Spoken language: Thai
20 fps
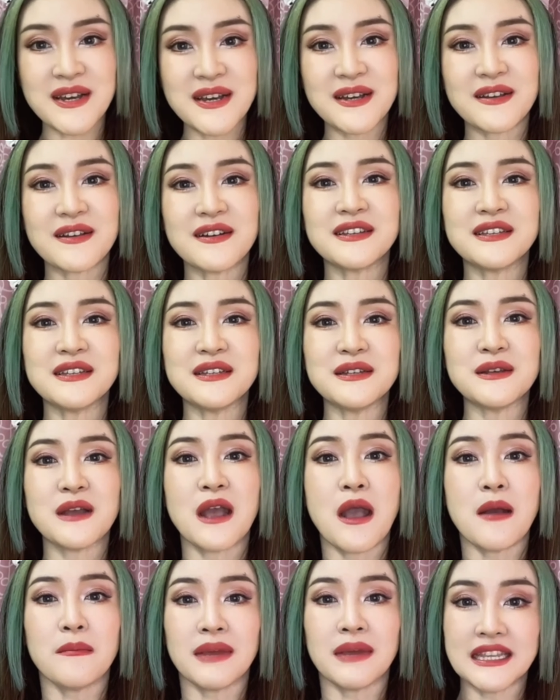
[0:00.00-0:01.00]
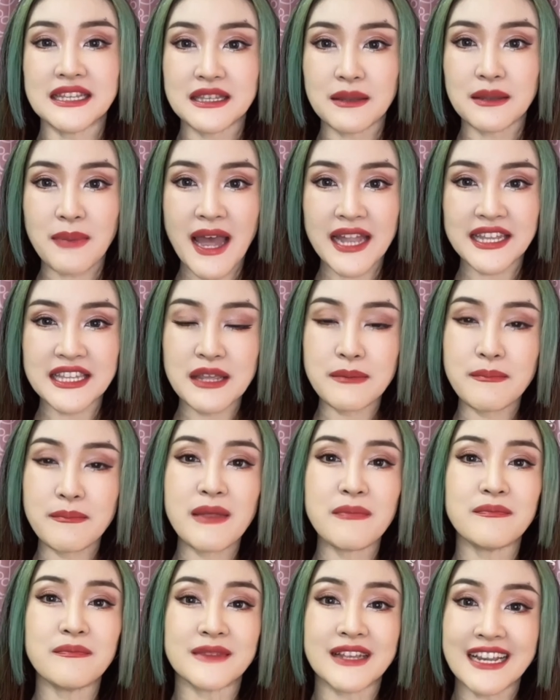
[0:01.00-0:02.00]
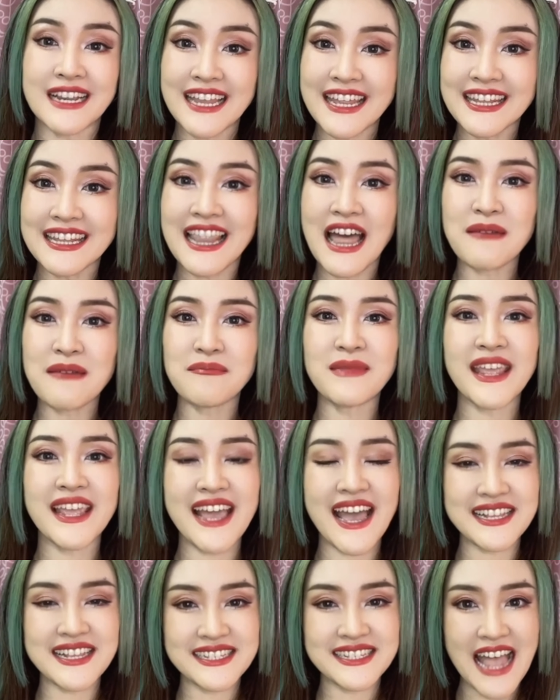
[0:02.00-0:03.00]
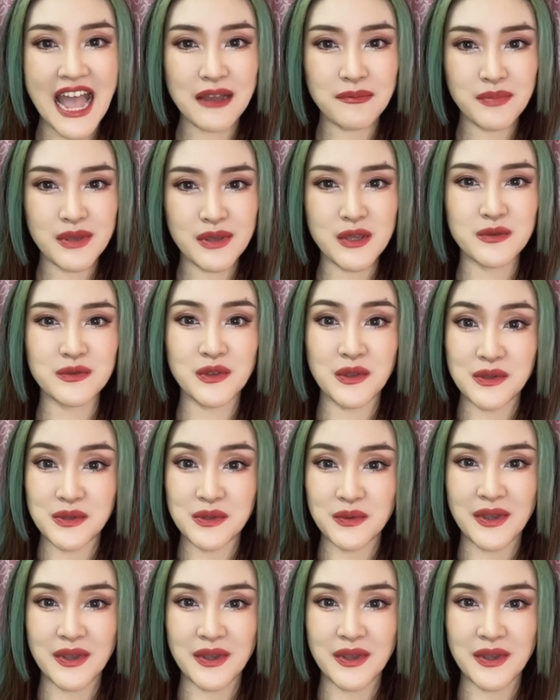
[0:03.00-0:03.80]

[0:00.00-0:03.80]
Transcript: อร์ก็คือผลิตภัณฑ์ที่เป็นเคล็ดลับในการสร้างผิวส